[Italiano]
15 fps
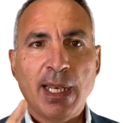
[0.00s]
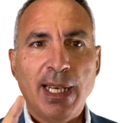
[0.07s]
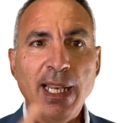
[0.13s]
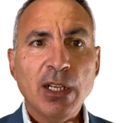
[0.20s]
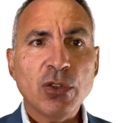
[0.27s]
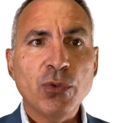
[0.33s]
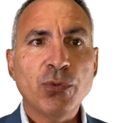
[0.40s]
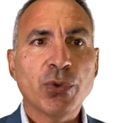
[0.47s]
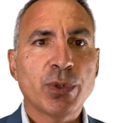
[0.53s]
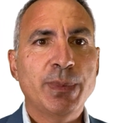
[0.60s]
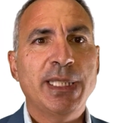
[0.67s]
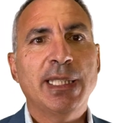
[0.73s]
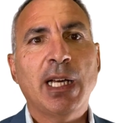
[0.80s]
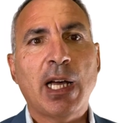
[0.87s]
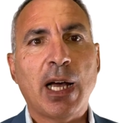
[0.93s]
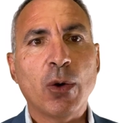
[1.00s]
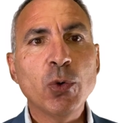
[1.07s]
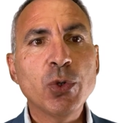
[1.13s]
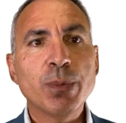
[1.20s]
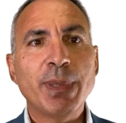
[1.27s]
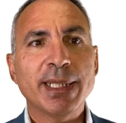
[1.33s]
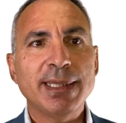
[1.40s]
La conformità
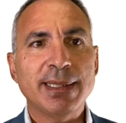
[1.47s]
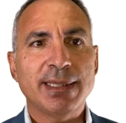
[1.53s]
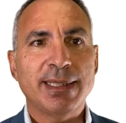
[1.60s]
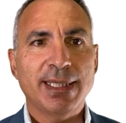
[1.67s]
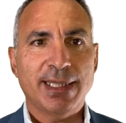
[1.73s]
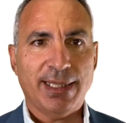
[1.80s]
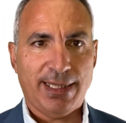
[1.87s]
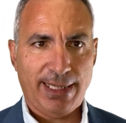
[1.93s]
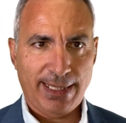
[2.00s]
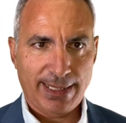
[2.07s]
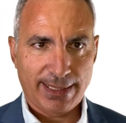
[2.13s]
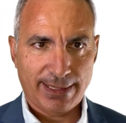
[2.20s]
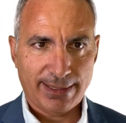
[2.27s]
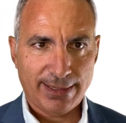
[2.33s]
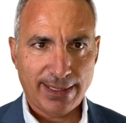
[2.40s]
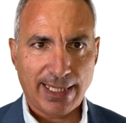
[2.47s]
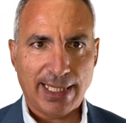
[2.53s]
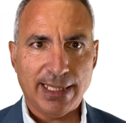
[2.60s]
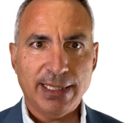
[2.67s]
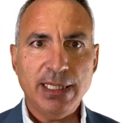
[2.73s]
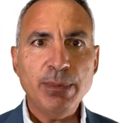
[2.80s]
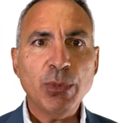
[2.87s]
urbanistica e
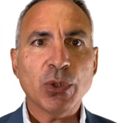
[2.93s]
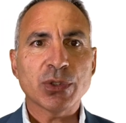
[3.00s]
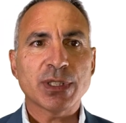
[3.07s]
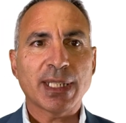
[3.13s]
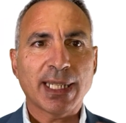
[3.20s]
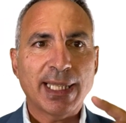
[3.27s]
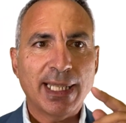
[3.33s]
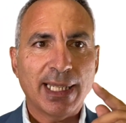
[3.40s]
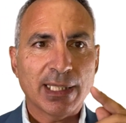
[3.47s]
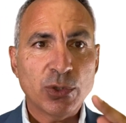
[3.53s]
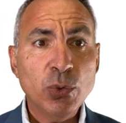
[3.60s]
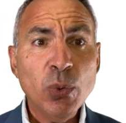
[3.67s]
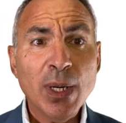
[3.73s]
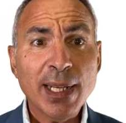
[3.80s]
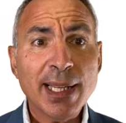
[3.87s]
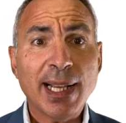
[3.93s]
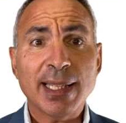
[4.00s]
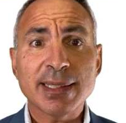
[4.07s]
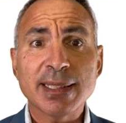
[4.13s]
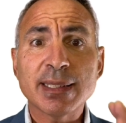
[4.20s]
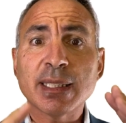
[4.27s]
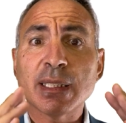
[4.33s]
catastale dimostra che la tua
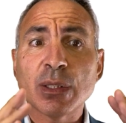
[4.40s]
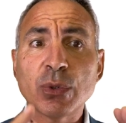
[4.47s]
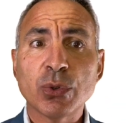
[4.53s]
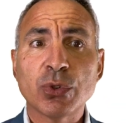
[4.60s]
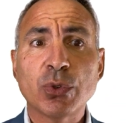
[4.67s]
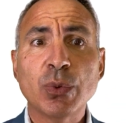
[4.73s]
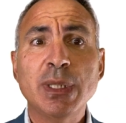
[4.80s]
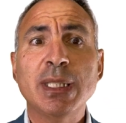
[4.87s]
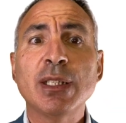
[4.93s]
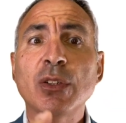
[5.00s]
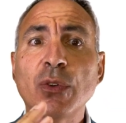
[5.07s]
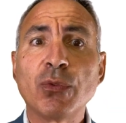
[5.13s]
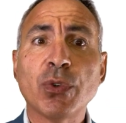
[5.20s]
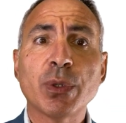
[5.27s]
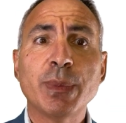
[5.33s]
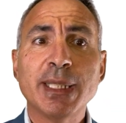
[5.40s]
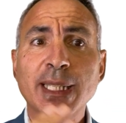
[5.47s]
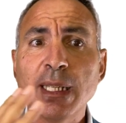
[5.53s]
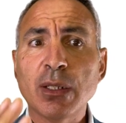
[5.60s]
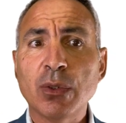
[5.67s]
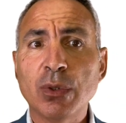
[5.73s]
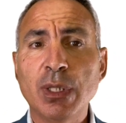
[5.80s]
casa è stata costruita in
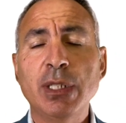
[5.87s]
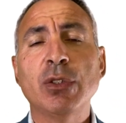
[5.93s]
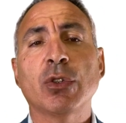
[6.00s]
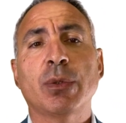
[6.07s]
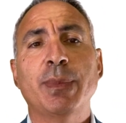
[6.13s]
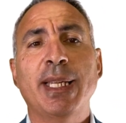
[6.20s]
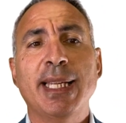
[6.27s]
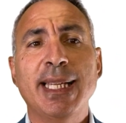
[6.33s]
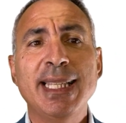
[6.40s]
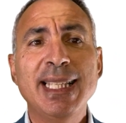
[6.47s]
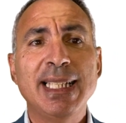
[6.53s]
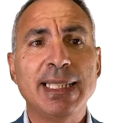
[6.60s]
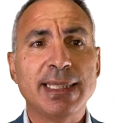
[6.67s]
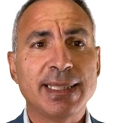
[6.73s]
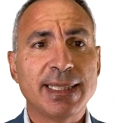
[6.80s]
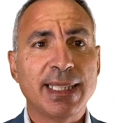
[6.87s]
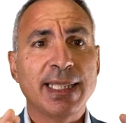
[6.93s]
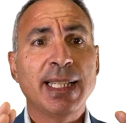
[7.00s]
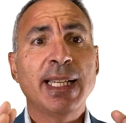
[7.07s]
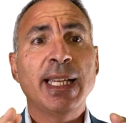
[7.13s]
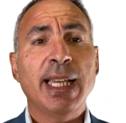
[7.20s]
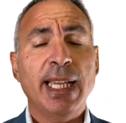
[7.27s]
conformità con le norme edilizie
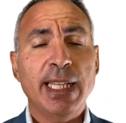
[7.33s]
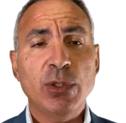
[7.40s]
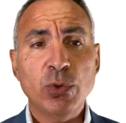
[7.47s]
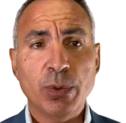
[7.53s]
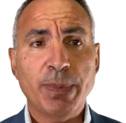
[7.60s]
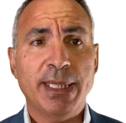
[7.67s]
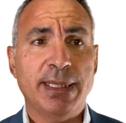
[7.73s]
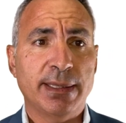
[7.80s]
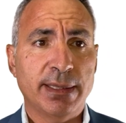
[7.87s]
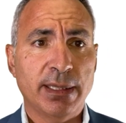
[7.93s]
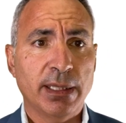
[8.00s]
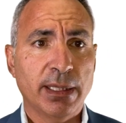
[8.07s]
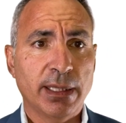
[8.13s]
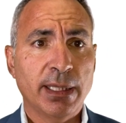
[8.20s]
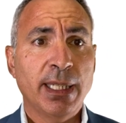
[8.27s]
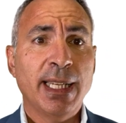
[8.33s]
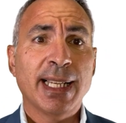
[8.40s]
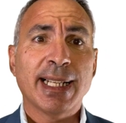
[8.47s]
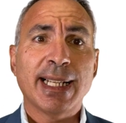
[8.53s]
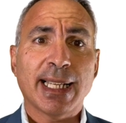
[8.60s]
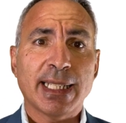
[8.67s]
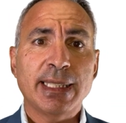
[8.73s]
ed urbanistiche,
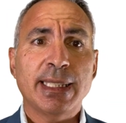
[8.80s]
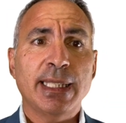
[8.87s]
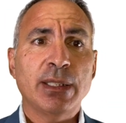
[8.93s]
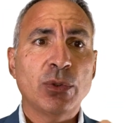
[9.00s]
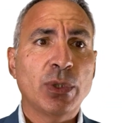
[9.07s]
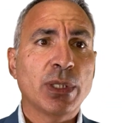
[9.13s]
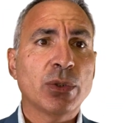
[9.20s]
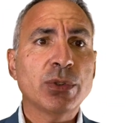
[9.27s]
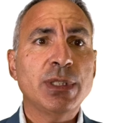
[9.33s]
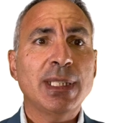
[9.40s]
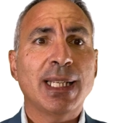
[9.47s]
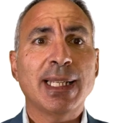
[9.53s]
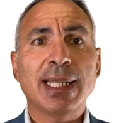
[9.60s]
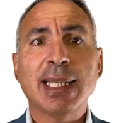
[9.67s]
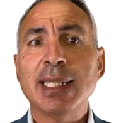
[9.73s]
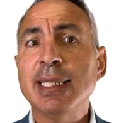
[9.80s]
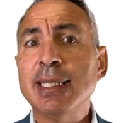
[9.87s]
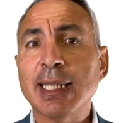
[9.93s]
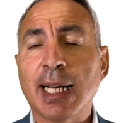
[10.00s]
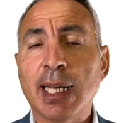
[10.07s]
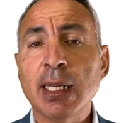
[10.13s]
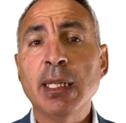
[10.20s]
garantendone così la
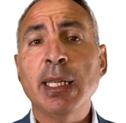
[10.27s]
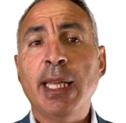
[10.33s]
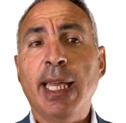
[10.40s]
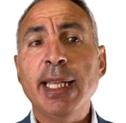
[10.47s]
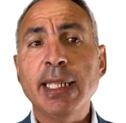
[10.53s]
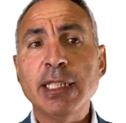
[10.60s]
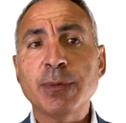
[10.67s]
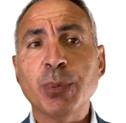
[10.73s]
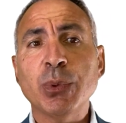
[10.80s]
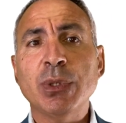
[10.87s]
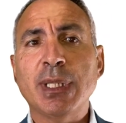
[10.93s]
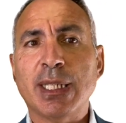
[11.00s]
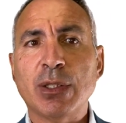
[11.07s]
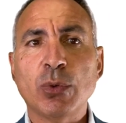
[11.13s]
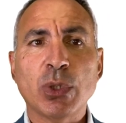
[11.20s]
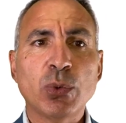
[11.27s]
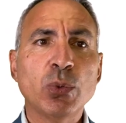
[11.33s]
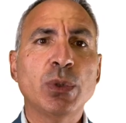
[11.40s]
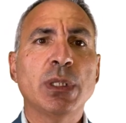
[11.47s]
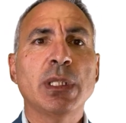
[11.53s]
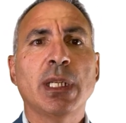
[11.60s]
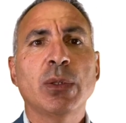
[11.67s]
legalità e rispondendo a
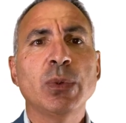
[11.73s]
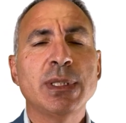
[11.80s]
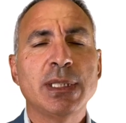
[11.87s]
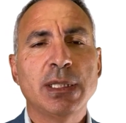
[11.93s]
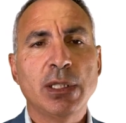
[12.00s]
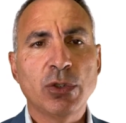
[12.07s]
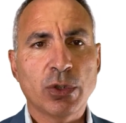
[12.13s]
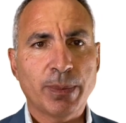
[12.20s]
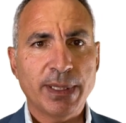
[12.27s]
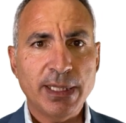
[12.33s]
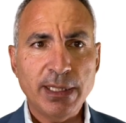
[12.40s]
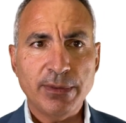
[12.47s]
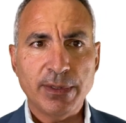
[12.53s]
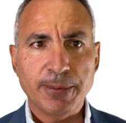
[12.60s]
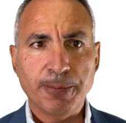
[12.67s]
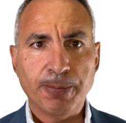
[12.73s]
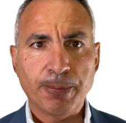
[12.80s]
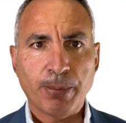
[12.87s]
tutti i requisiti normativi.